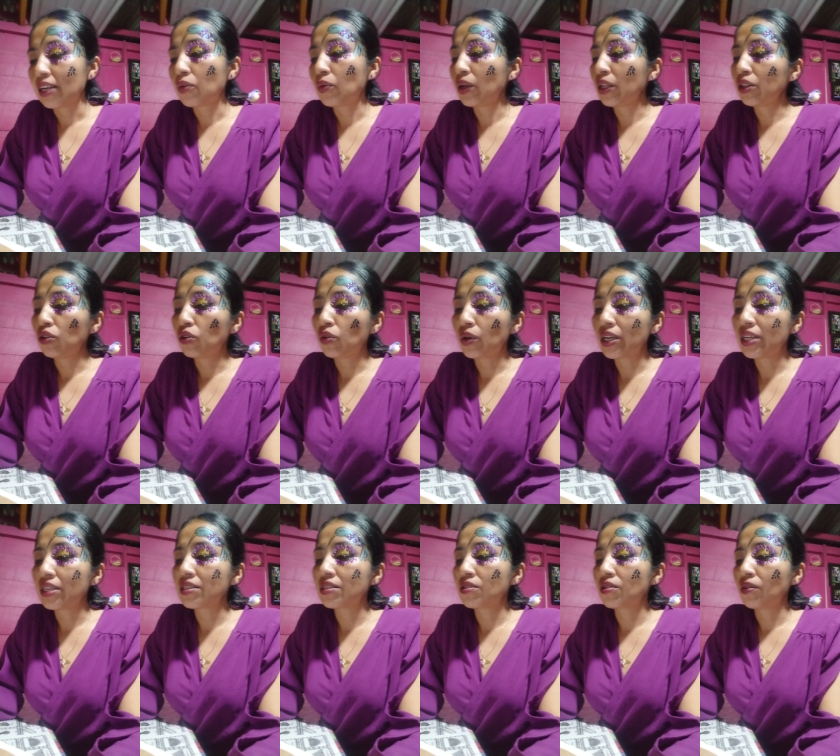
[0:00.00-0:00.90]
Te cuento
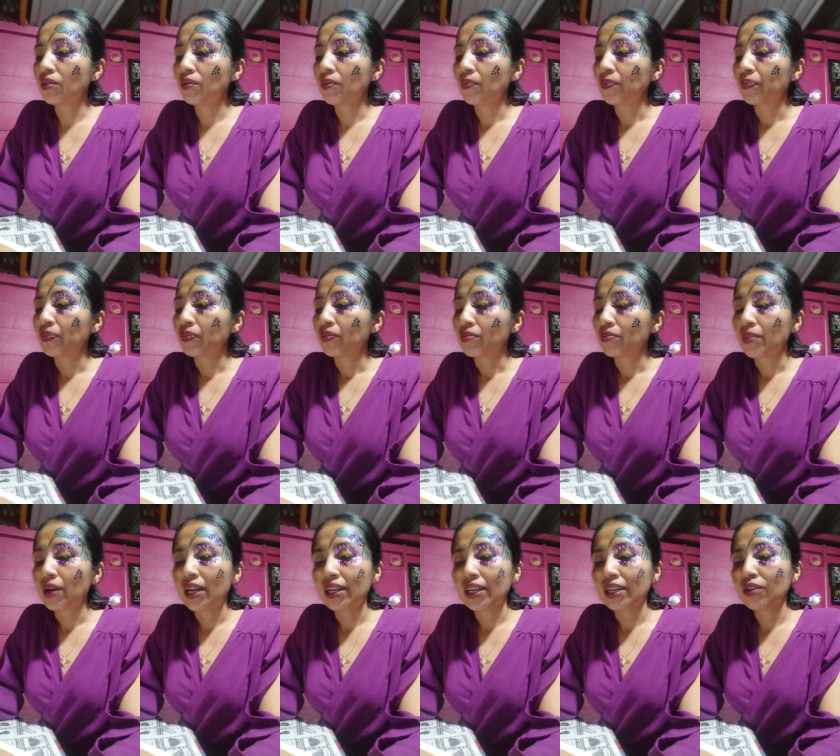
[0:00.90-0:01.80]
esto
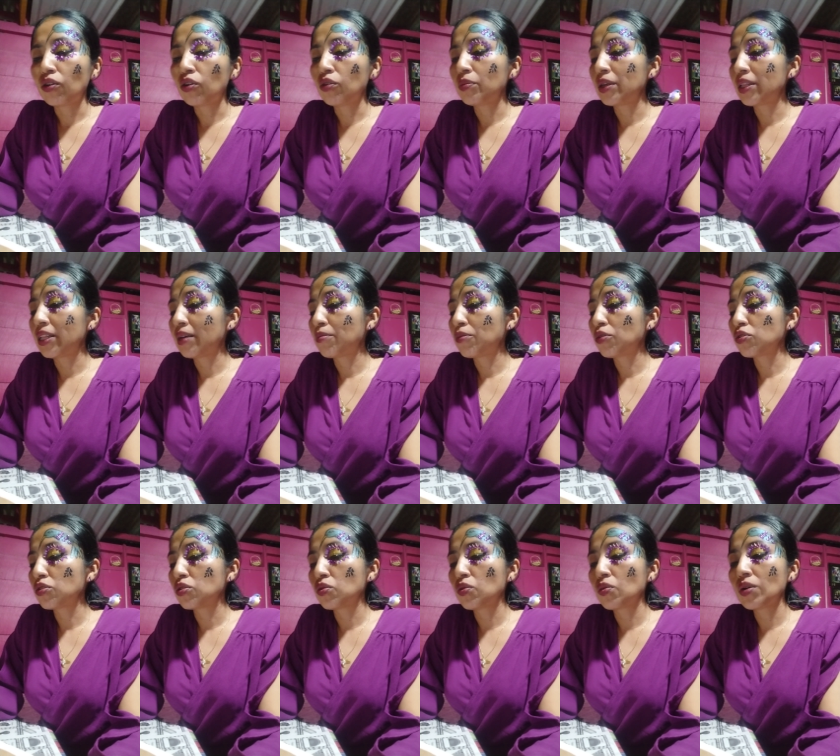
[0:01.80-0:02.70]
para que no
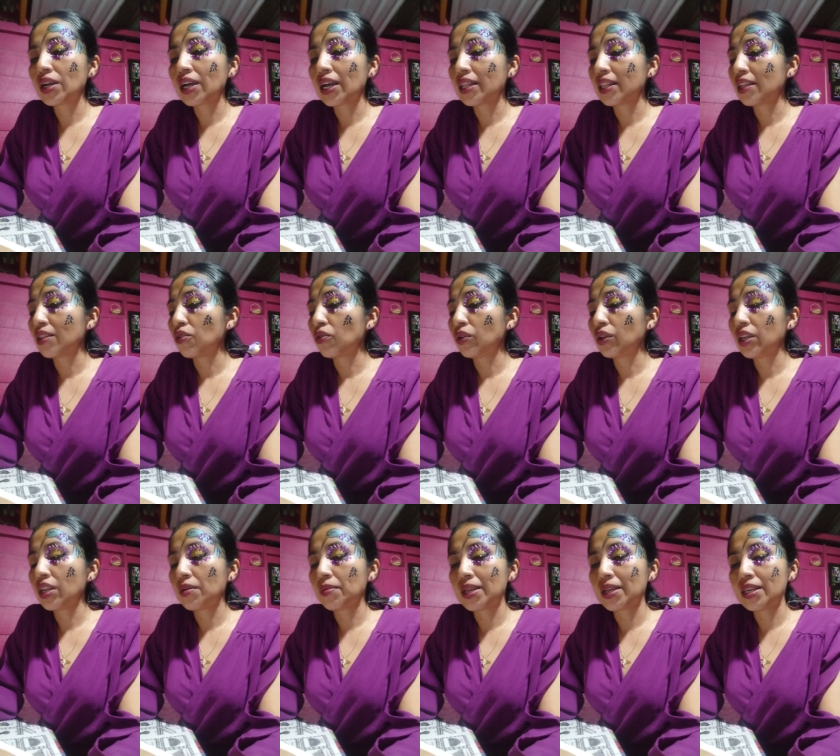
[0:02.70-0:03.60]
olvidemos nunca de
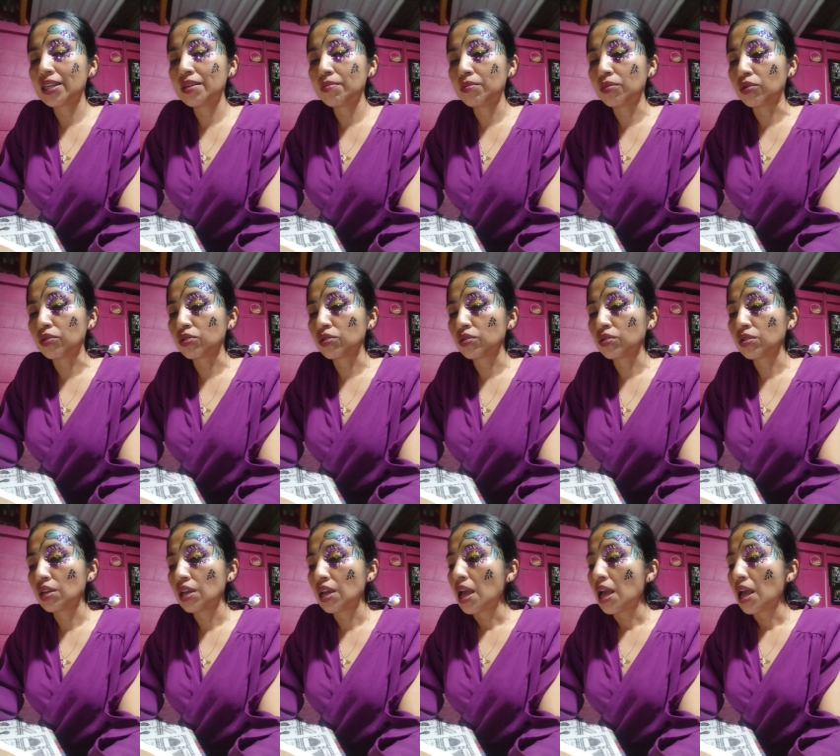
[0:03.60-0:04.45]
dónde venimos,